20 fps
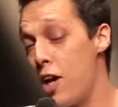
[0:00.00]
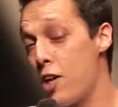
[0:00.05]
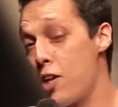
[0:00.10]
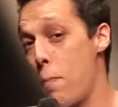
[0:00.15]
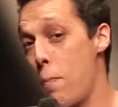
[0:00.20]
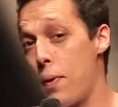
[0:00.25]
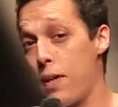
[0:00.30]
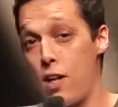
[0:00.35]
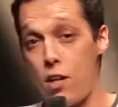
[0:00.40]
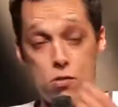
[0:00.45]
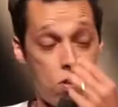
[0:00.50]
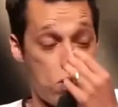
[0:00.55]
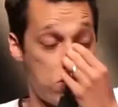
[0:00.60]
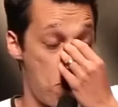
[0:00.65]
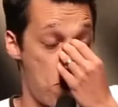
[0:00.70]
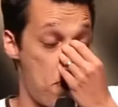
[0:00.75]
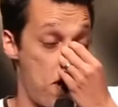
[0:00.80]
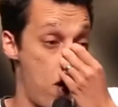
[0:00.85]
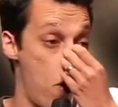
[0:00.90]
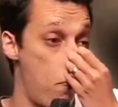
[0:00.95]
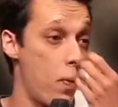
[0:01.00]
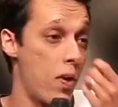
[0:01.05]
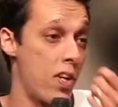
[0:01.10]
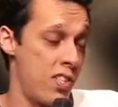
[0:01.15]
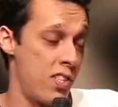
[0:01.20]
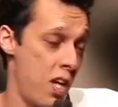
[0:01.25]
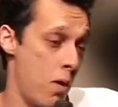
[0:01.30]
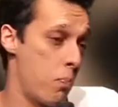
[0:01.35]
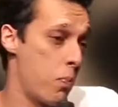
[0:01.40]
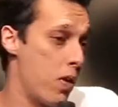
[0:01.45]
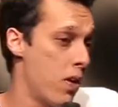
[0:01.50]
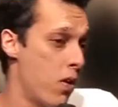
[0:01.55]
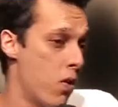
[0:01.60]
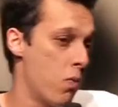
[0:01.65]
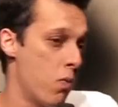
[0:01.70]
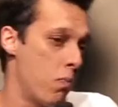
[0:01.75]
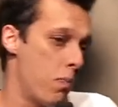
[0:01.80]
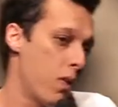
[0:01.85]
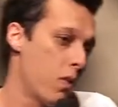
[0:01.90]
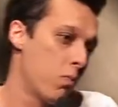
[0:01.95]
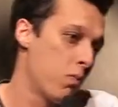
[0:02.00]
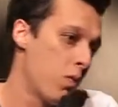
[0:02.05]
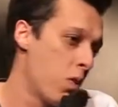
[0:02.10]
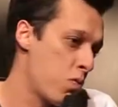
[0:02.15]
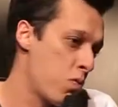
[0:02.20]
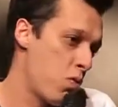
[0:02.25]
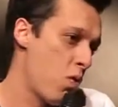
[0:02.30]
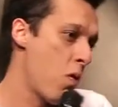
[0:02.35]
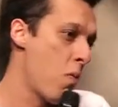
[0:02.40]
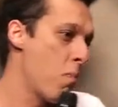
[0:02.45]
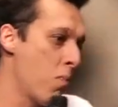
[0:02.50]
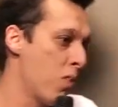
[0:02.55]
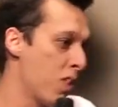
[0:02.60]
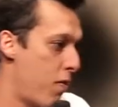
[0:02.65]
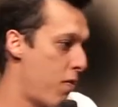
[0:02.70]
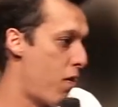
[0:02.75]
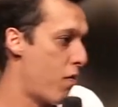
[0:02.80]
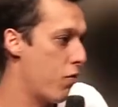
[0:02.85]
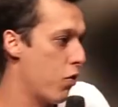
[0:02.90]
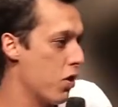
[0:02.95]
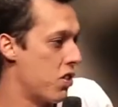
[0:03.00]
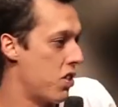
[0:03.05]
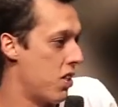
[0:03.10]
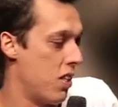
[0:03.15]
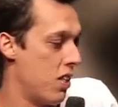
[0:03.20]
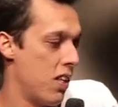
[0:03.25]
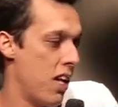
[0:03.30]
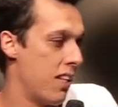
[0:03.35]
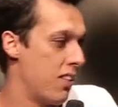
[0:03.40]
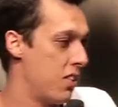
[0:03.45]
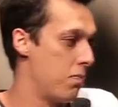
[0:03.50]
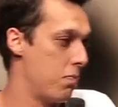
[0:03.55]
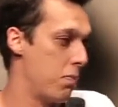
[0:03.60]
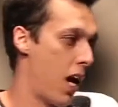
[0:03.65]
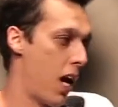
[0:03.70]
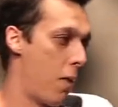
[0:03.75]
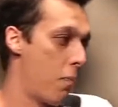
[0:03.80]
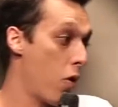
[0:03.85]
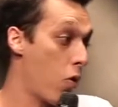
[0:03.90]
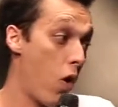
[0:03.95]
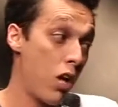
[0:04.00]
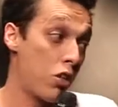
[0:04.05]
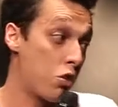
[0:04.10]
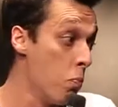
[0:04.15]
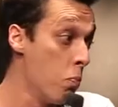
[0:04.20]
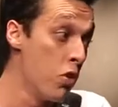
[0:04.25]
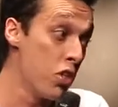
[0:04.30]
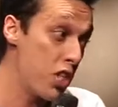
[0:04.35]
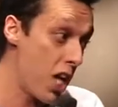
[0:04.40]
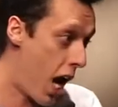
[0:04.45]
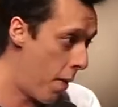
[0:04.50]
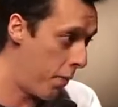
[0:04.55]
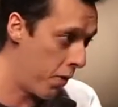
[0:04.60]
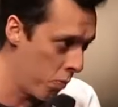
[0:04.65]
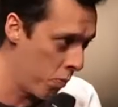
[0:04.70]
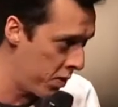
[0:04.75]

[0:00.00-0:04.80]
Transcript: Não, depende da situação. Mas eu, por exemplo, eu, eu não sou muito a favor, assim, né? De, de, eu gosto muito de arma,